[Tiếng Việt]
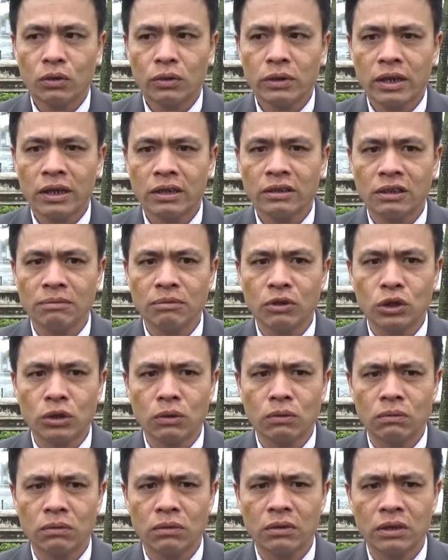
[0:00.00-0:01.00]
tôi rất bức
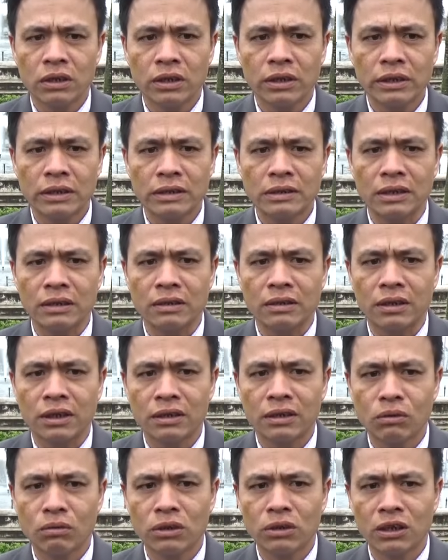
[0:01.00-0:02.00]
xúc khi nhận được cái
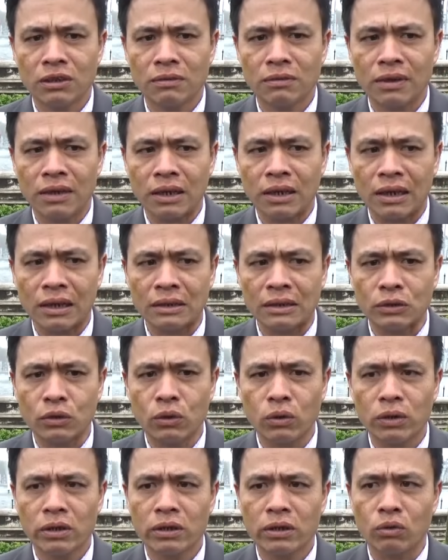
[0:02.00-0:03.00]
thông tin mà
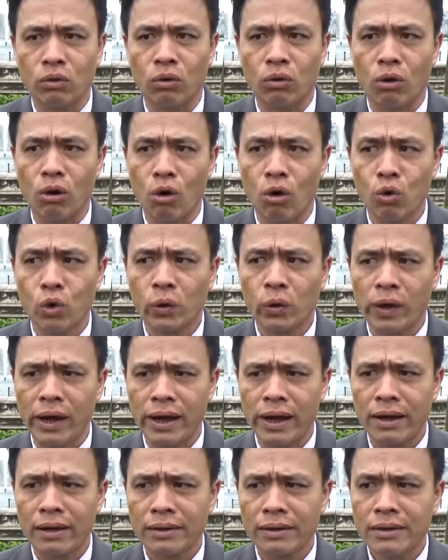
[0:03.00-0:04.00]
tôi ủng hộ ông Nguyễn Quang
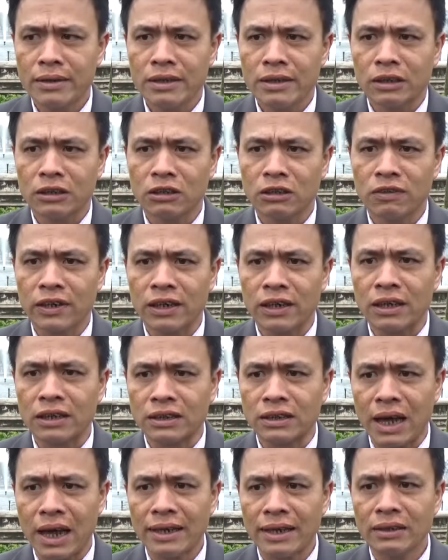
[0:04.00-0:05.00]
A. Như vậy là
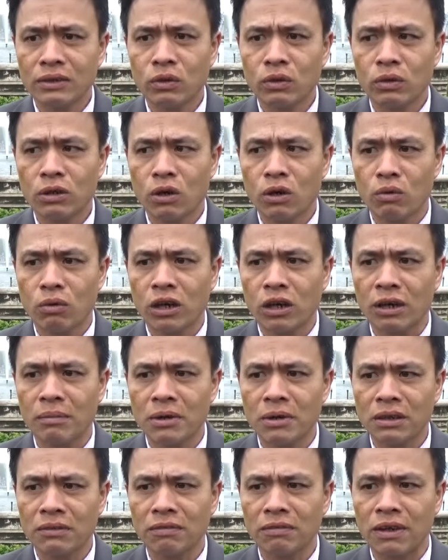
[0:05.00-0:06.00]
sai, tôi không hề
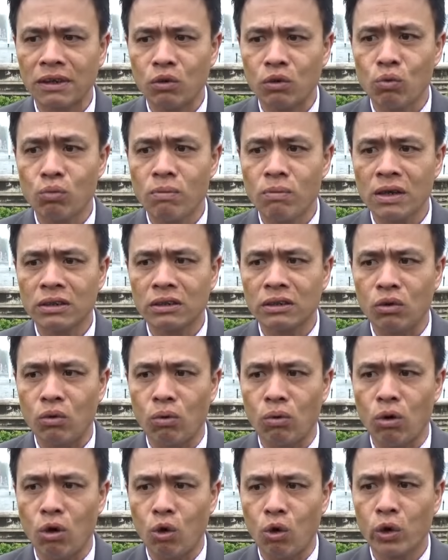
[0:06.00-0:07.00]
biết và không bao giờ ủng
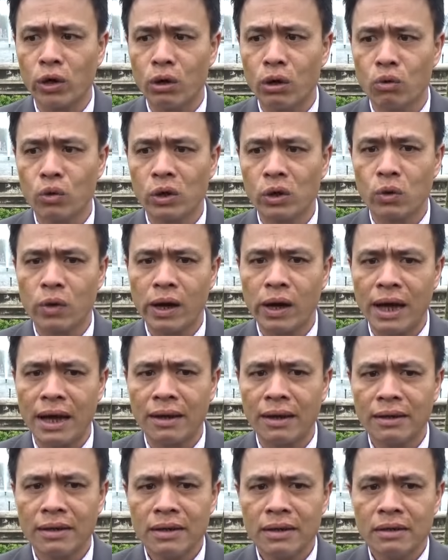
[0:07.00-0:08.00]
hộ ông Nguyễn Quang
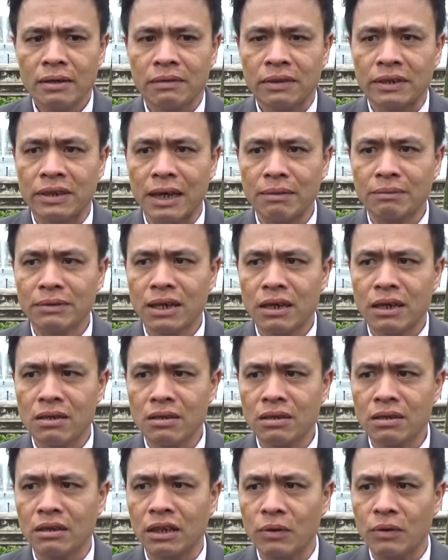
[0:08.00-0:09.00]
A để tham gia ứng
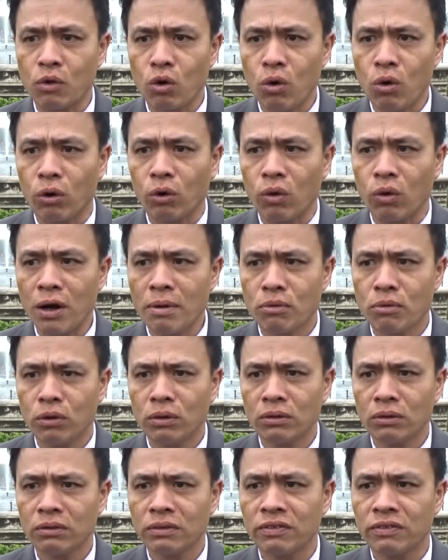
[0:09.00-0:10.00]
cử đại biểu Quốc hội khóa 4.
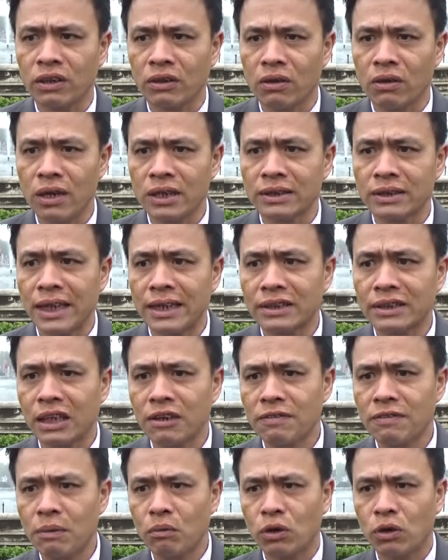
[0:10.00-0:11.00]
Việc đó là sai
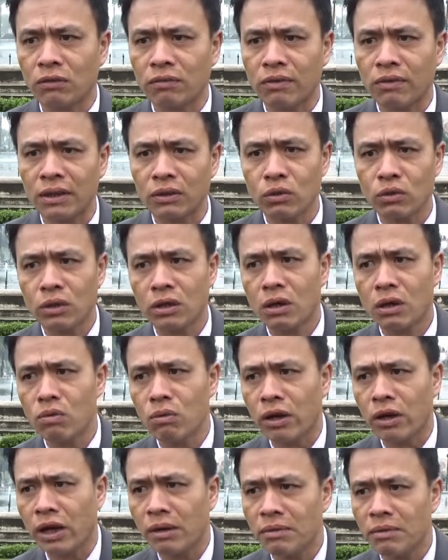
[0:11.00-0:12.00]
trái pháp luật và tôi không
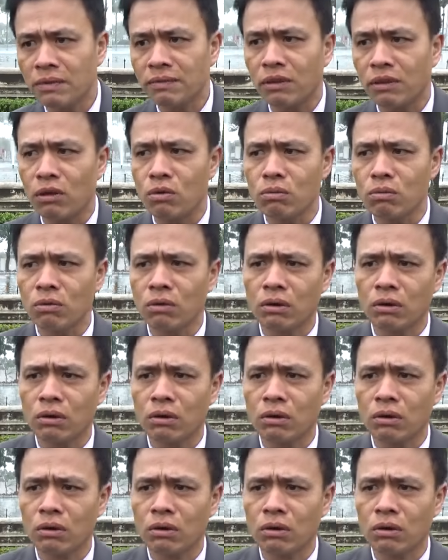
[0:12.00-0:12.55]
hề biết và không